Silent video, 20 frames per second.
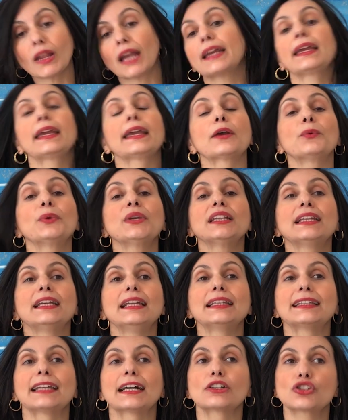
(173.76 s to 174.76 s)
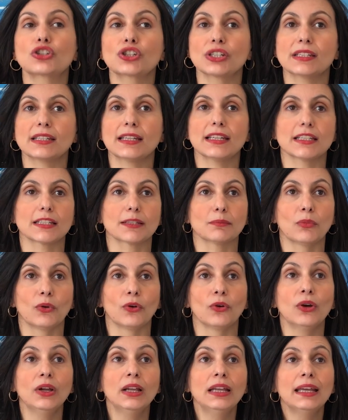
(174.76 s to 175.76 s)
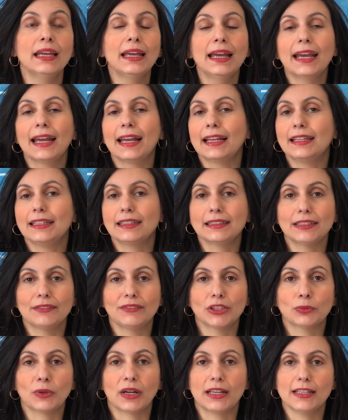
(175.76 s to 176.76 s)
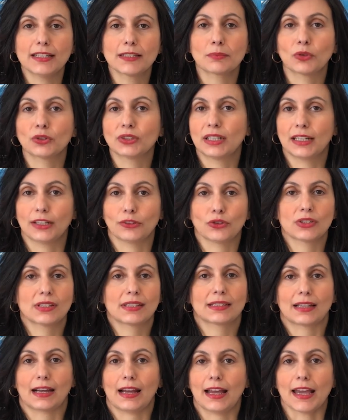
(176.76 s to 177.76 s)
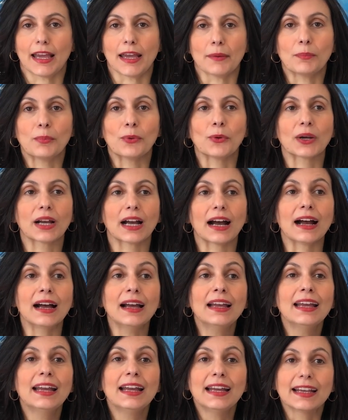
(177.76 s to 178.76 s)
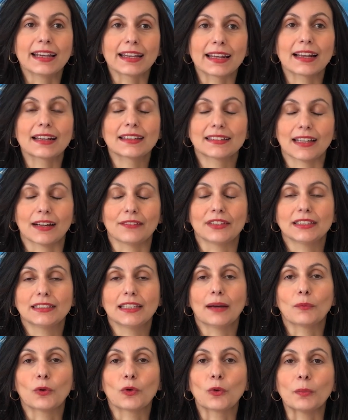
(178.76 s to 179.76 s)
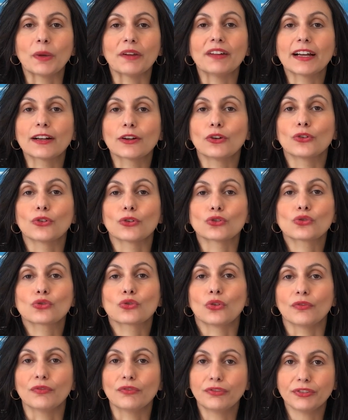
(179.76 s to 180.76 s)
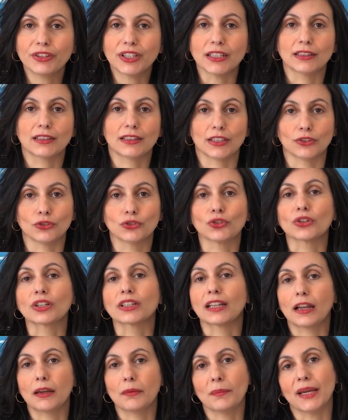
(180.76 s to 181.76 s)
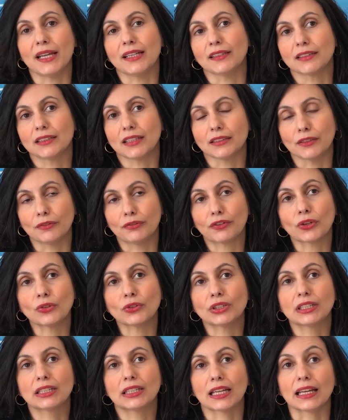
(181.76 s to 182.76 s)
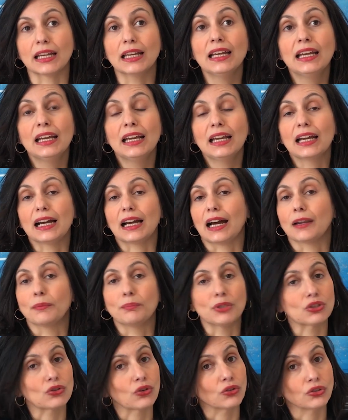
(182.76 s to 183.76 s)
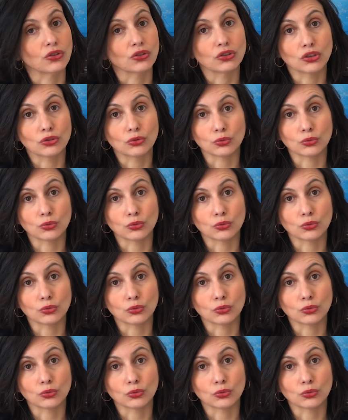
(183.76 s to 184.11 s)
E quindi il narcisismo e l'individualismo della nostra epoca, in realtà vediamo come vengono sconfitti giornalmente di fronte al bisogno di